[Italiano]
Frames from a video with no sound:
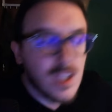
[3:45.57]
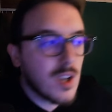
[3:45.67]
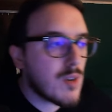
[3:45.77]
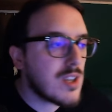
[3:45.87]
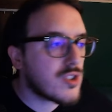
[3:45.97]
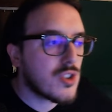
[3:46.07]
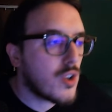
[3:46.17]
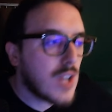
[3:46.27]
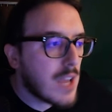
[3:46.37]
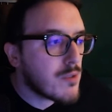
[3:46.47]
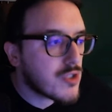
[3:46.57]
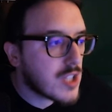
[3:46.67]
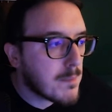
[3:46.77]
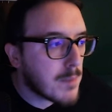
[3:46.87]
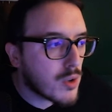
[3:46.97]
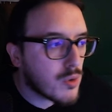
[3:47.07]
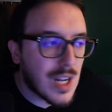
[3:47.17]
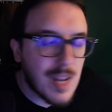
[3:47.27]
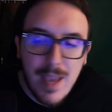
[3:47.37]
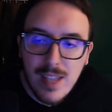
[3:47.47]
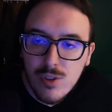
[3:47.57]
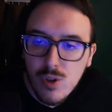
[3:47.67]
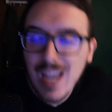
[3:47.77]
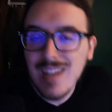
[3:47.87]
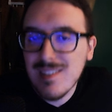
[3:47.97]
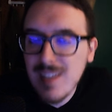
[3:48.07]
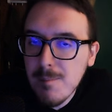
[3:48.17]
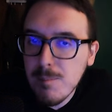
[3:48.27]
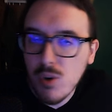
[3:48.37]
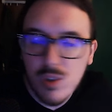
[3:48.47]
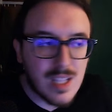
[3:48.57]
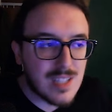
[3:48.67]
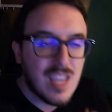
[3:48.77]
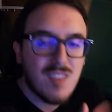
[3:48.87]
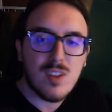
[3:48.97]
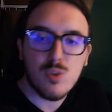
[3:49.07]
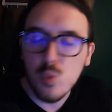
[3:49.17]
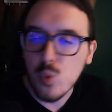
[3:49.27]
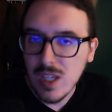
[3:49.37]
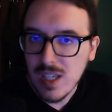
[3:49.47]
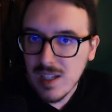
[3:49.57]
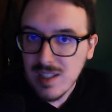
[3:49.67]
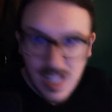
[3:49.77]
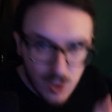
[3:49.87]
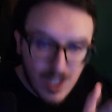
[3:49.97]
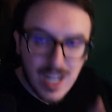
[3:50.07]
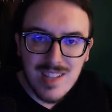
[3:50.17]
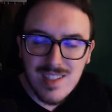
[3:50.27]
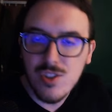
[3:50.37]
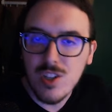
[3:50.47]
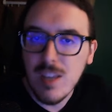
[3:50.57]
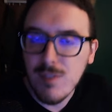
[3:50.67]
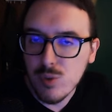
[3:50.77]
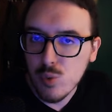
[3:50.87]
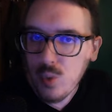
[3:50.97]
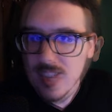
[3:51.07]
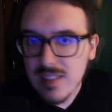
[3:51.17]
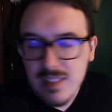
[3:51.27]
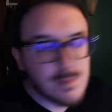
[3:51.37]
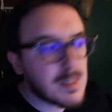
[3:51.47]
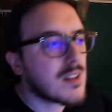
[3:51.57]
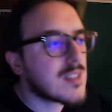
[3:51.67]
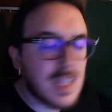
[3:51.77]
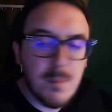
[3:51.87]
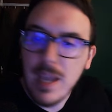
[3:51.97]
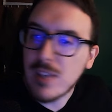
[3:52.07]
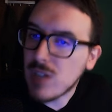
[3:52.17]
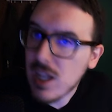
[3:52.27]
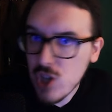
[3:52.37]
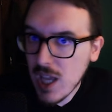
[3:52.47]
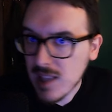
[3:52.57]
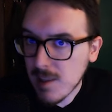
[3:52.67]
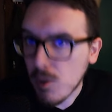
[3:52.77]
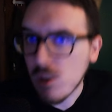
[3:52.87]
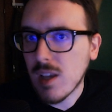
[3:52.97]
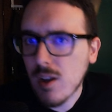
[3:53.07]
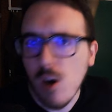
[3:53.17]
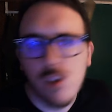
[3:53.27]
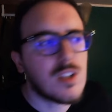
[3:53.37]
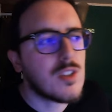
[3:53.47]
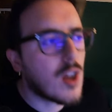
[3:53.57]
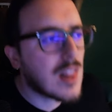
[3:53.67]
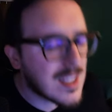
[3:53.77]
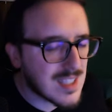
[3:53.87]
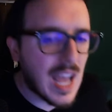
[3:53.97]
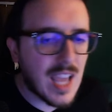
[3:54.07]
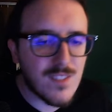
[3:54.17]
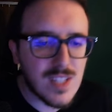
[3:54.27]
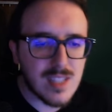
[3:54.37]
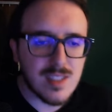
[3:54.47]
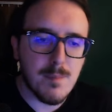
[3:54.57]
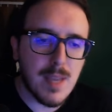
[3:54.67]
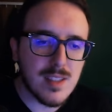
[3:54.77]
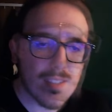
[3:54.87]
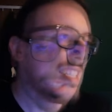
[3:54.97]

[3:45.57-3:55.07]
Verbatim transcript: Questo non è un simbolo di un elemento, è il simbolo de dei fatui, dell'organizzazione dei fatui. Però ti ripeto, la gente molte cose non le sa evidentemente.